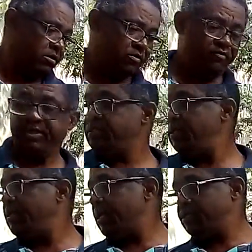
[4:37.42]

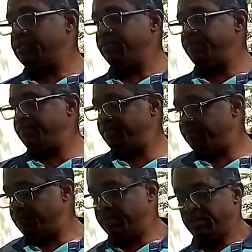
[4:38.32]
facilidade,
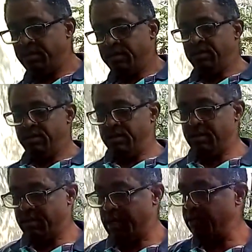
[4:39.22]

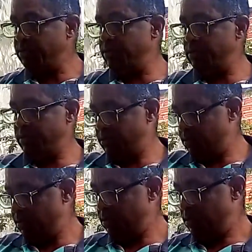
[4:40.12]
certo?
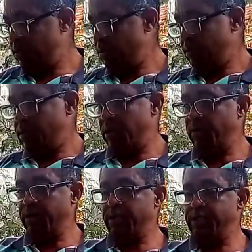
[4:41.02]
Então
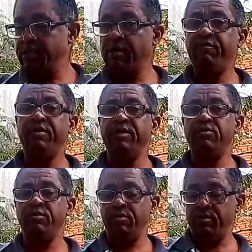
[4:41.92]
aqui já está
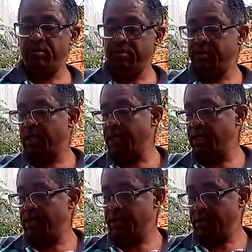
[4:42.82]
feito tá?
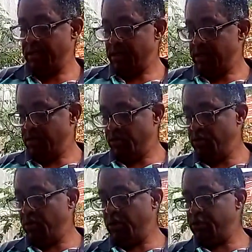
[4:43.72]
O
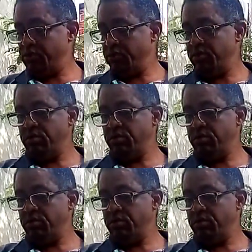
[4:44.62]
nosso